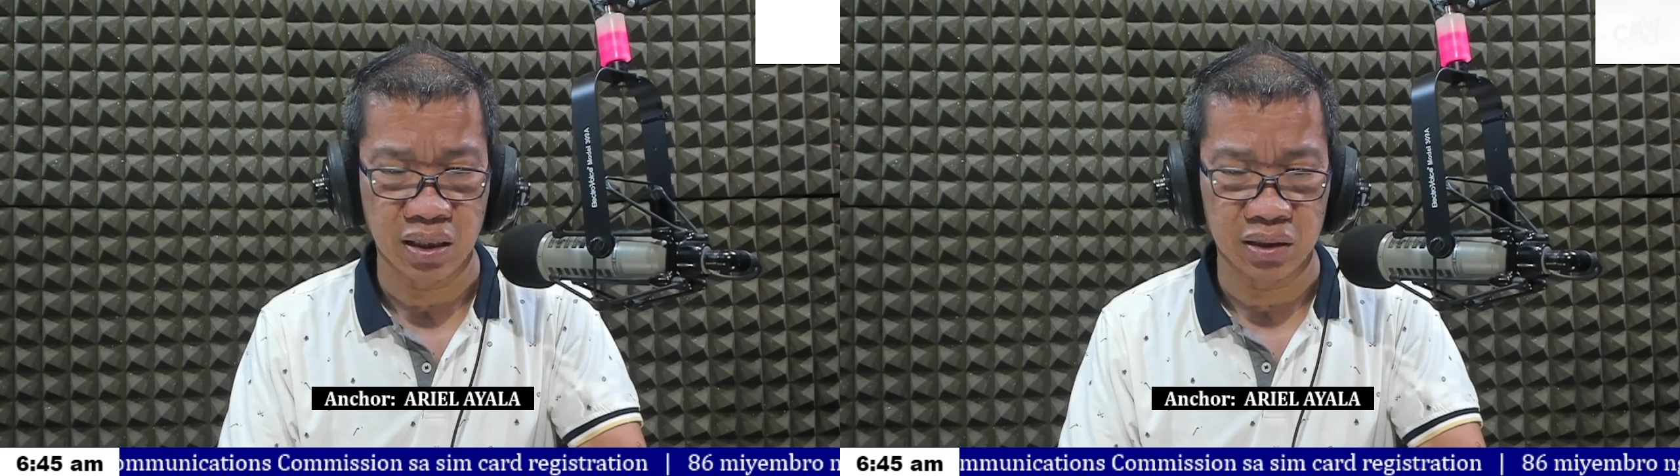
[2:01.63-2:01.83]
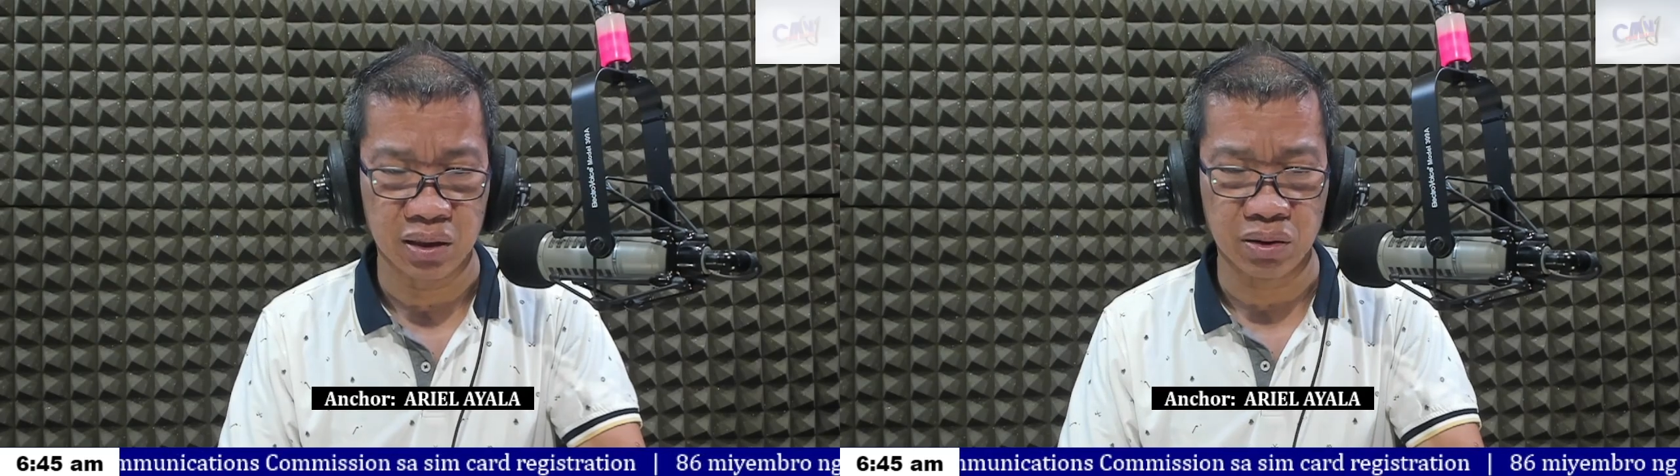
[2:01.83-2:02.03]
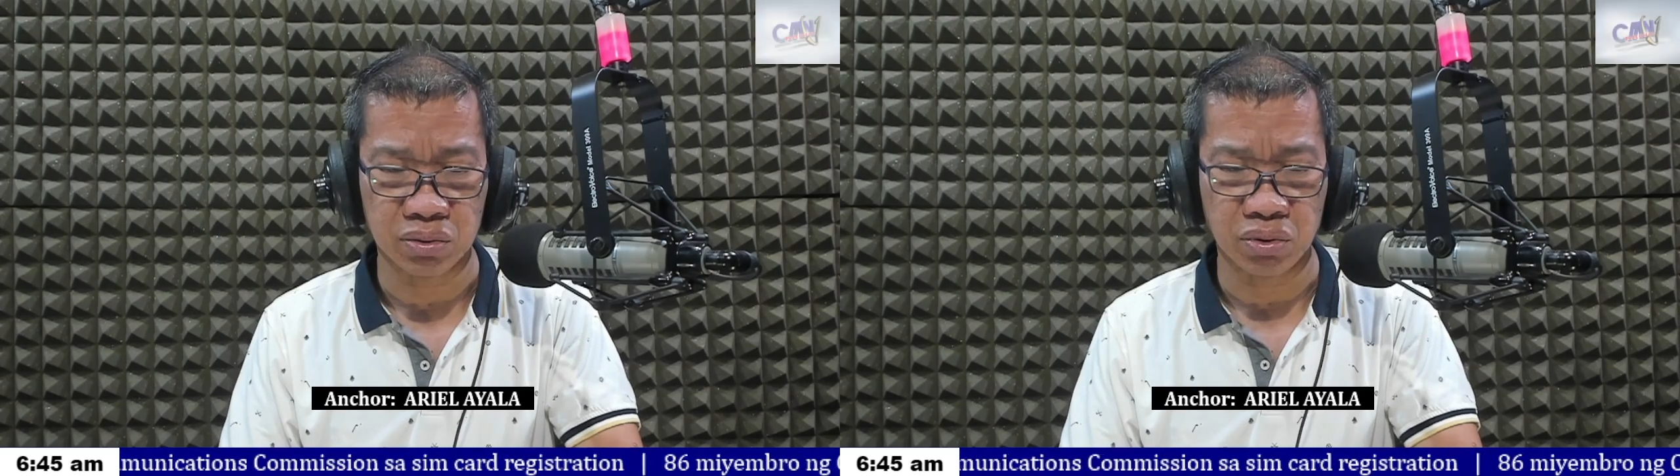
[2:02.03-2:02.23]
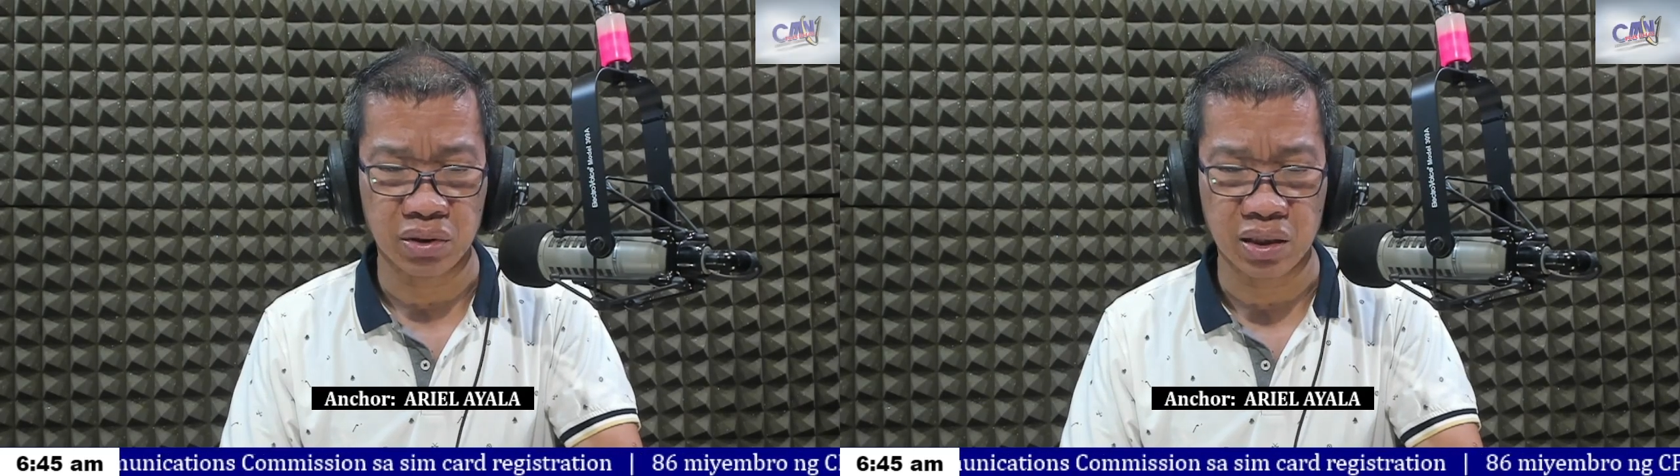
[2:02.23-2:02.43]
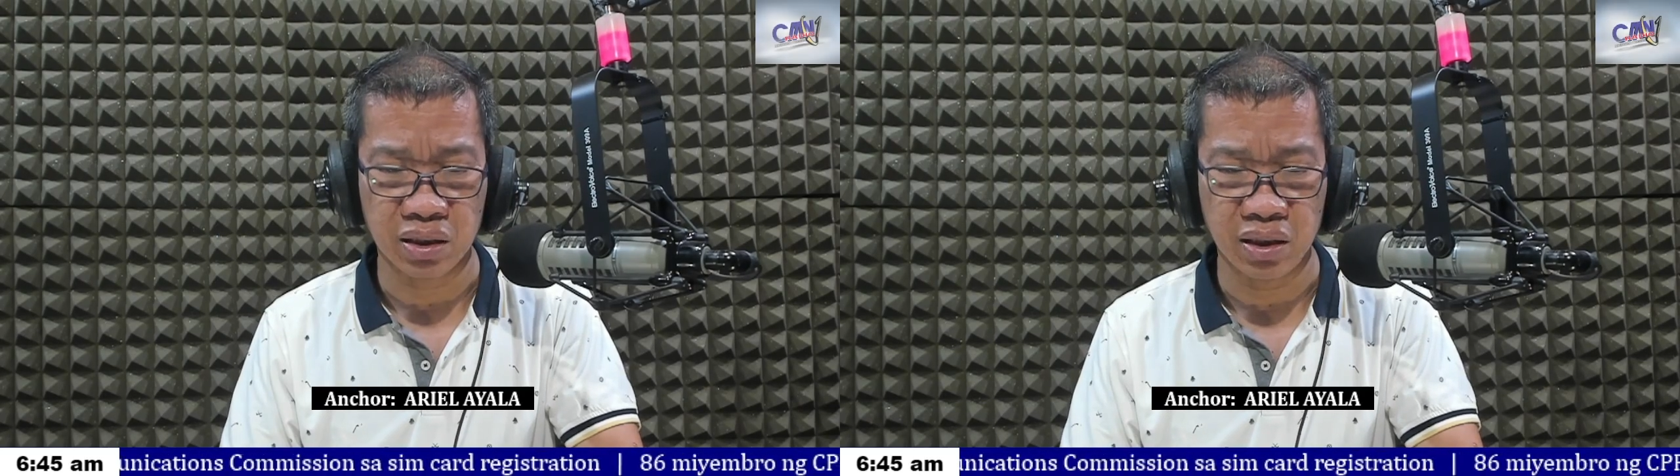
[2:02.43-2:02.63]
itinutuloy
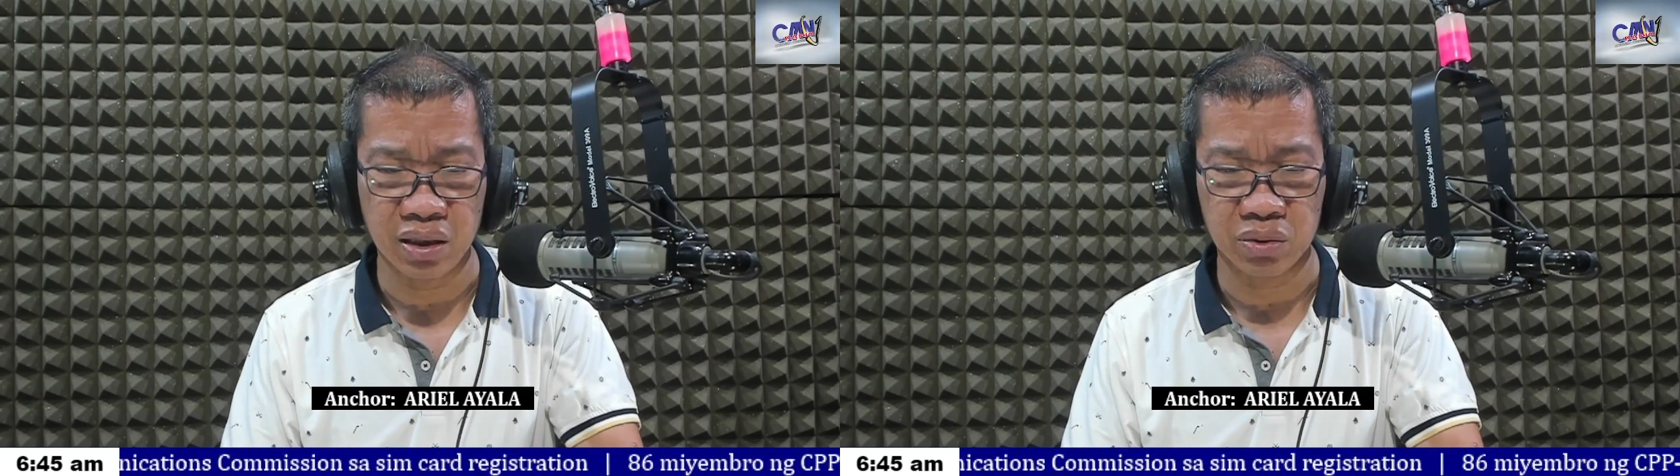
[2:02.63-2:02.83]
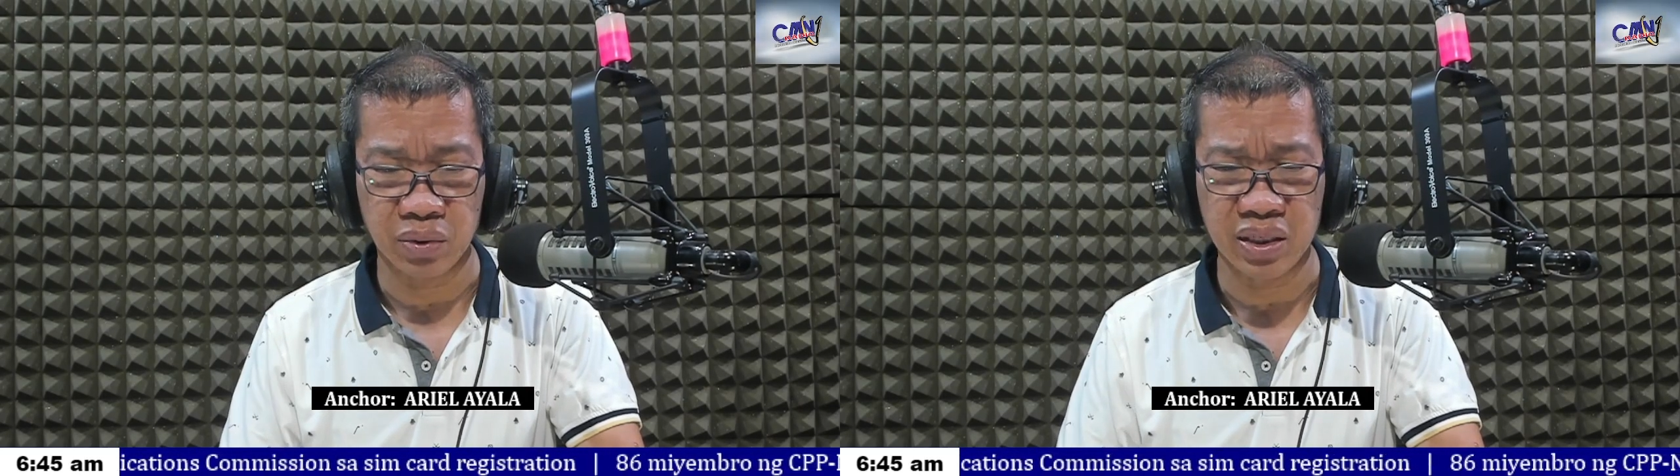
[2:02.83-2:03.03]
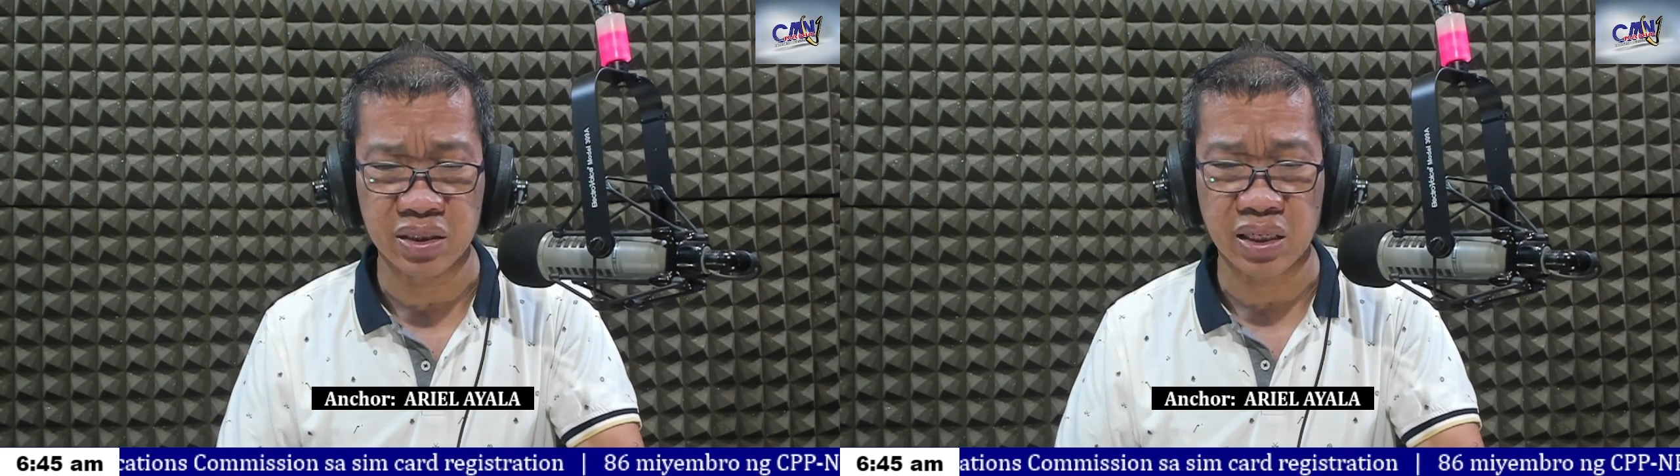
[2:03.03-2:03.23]
na gateway